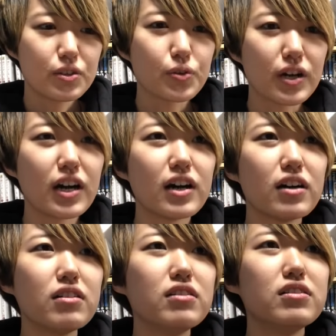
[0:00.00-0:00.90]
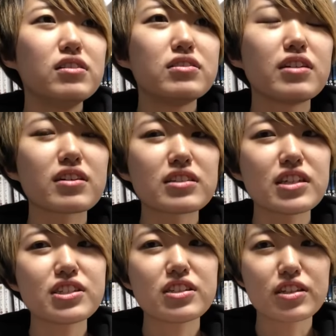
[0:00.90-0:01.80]
とかなんか
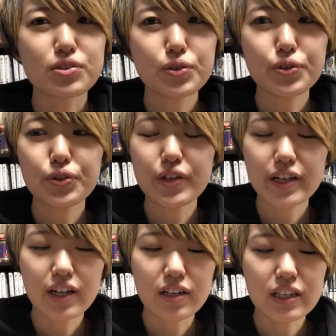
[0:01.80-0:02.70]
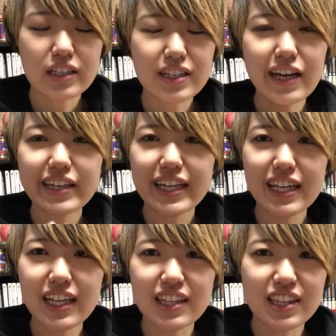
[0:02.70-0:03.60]
久しなんかそういうなんか1回き
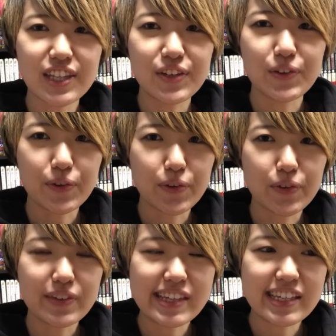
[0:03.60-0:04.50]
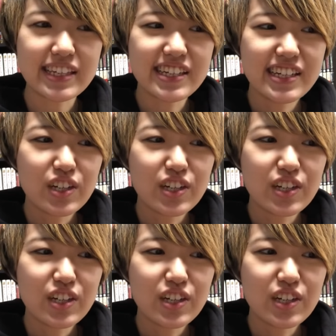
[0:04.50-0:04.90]
りだっていうのに